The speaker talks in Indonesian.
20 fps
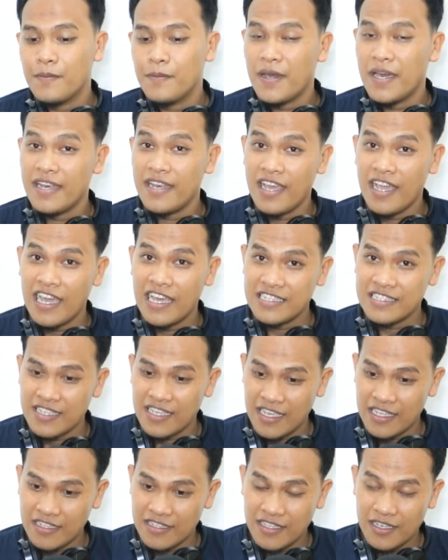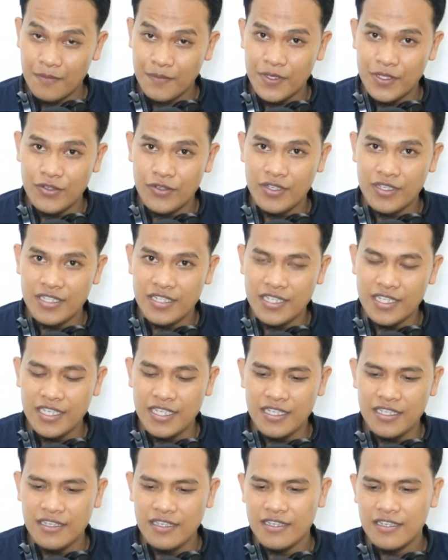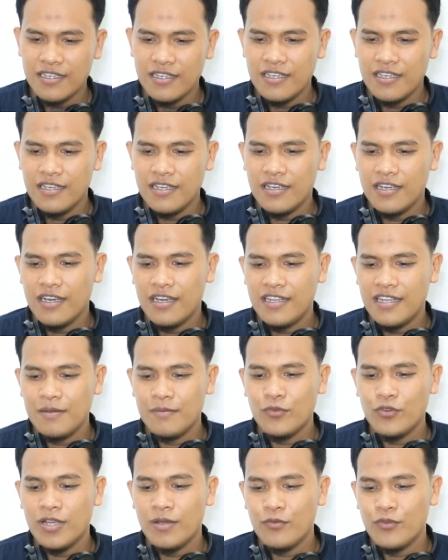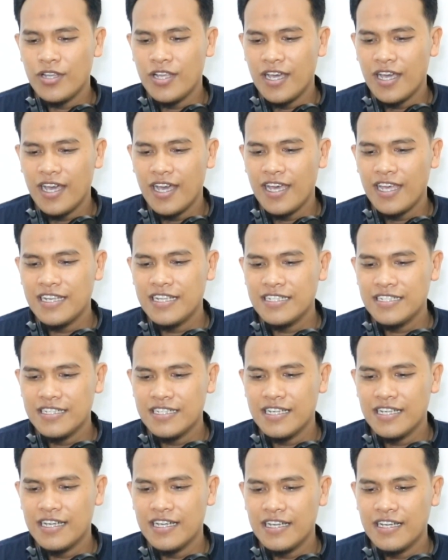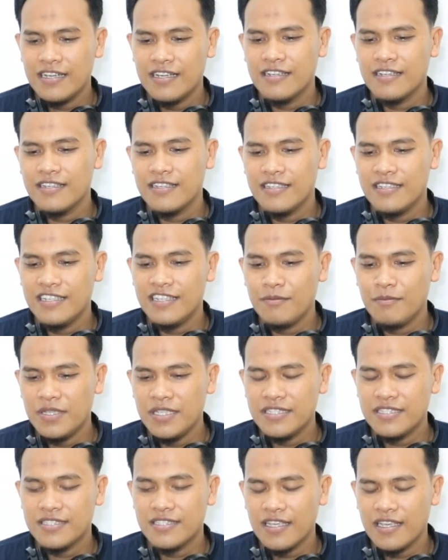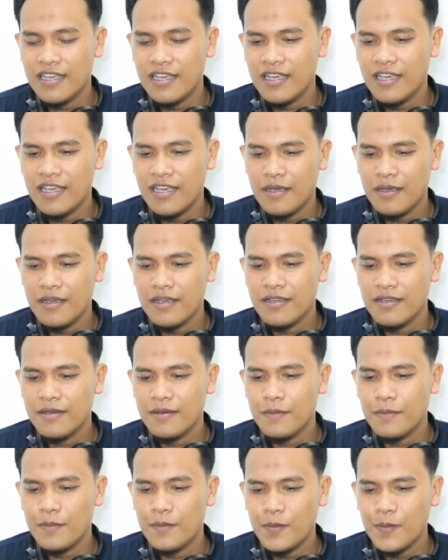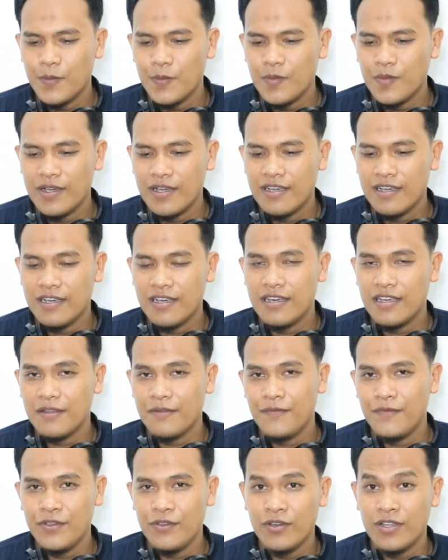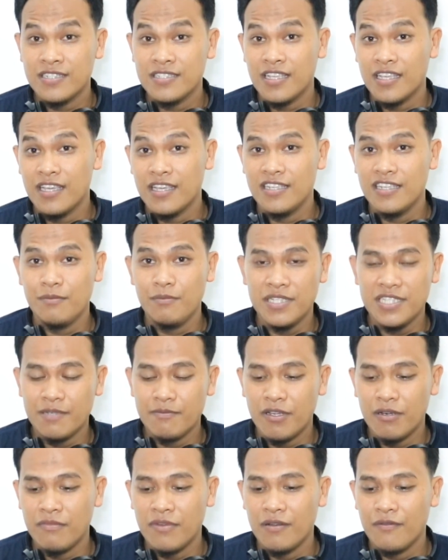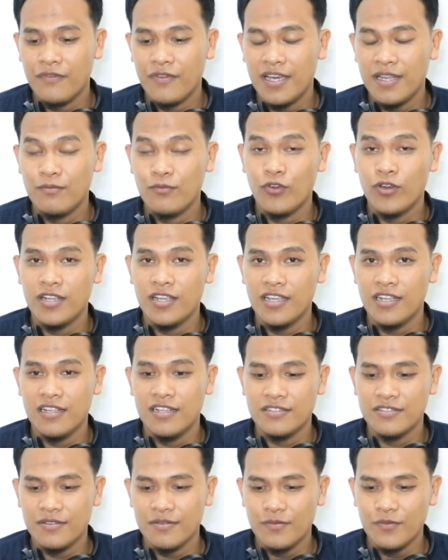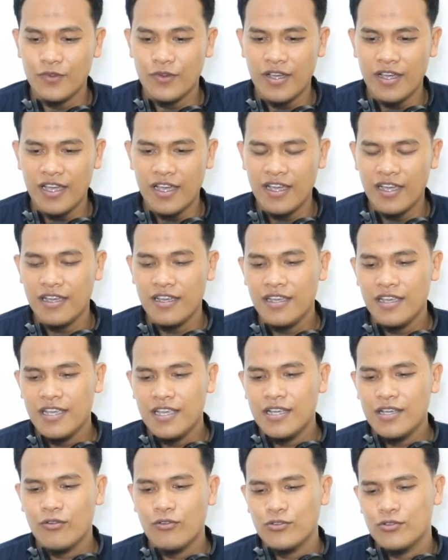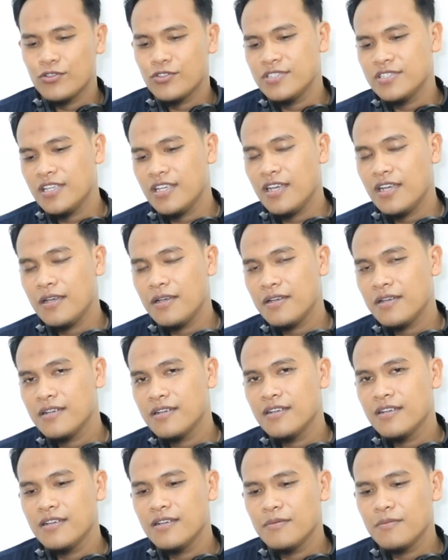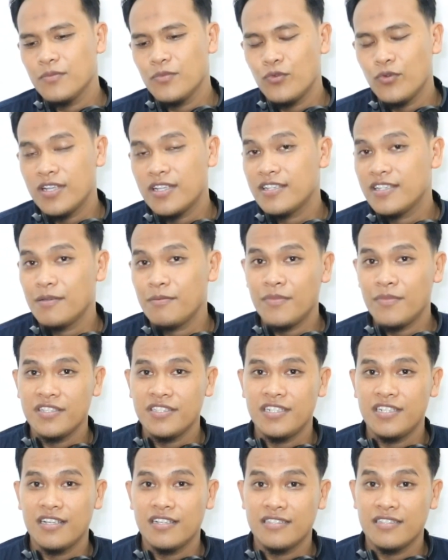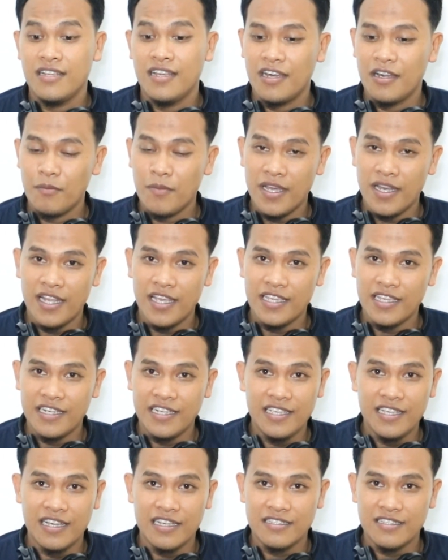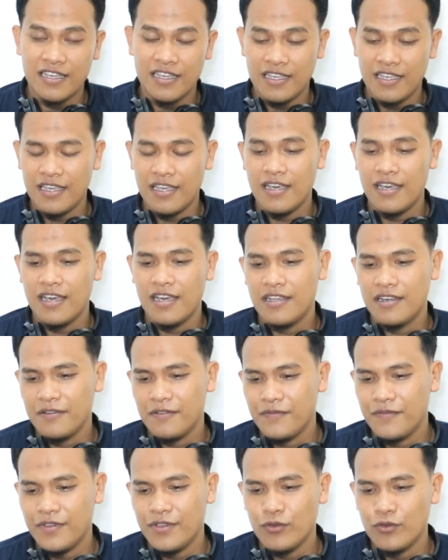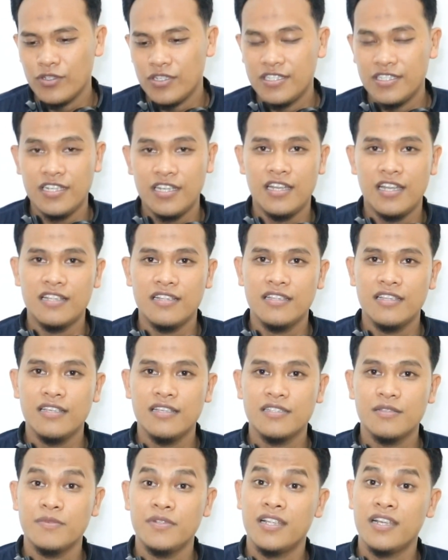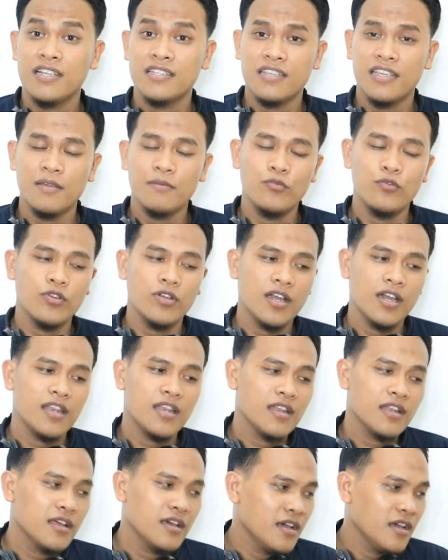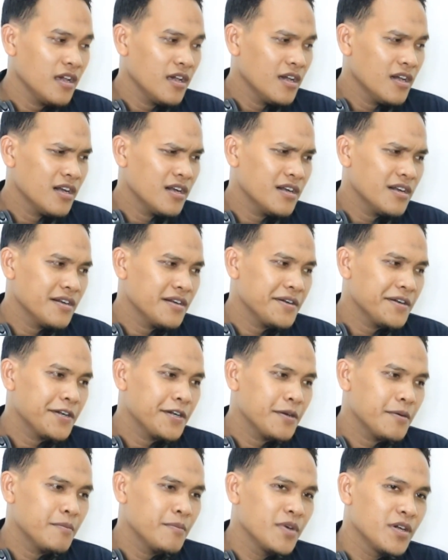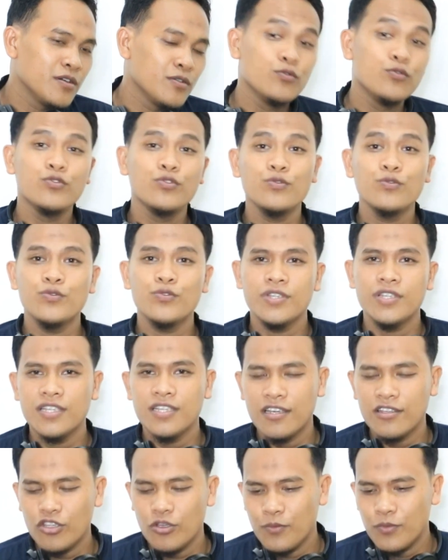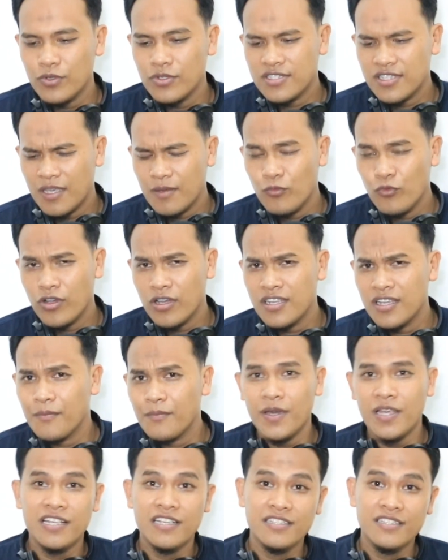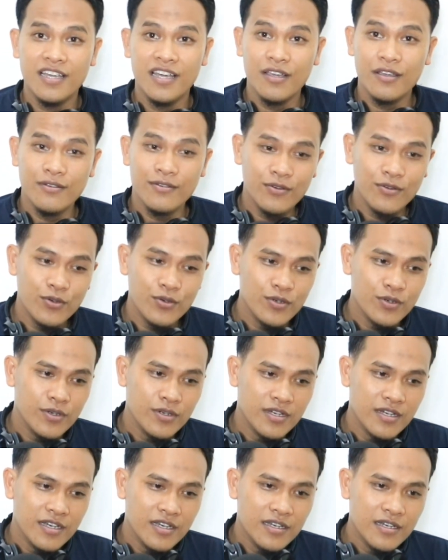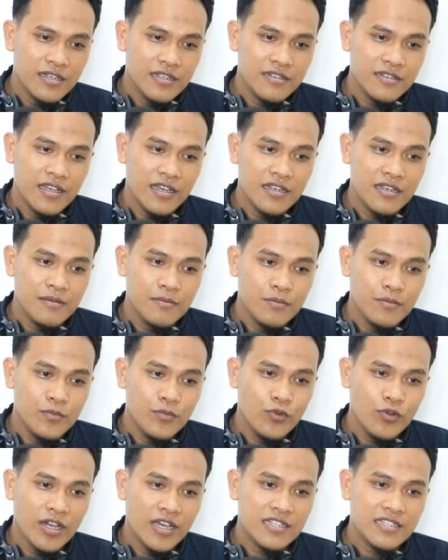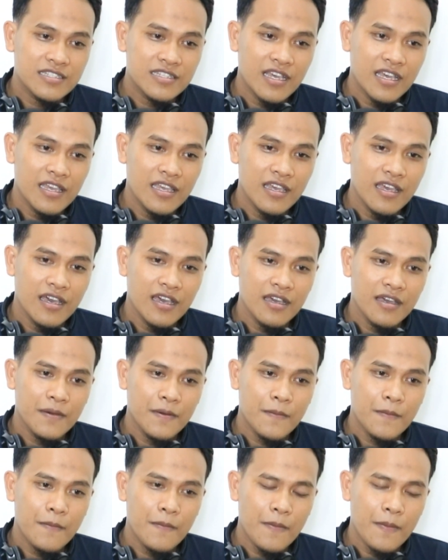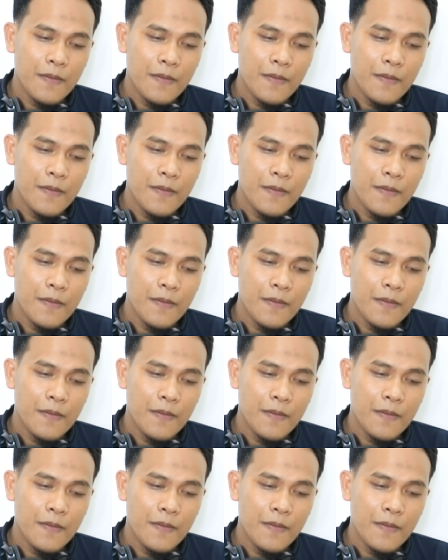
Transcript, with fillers: pandangan saya tentang video ini uh, dan mudah-mudahan uh, ini bisa uh, reviewan saya ini bisa bermanfaat buat kalian semua khususnya buat nasid kesedar Bana ini yang saya review di sini nanti sebenarnya saya bukan uh, menggurui ataupun saya bukan yang paling jago dan bukan saya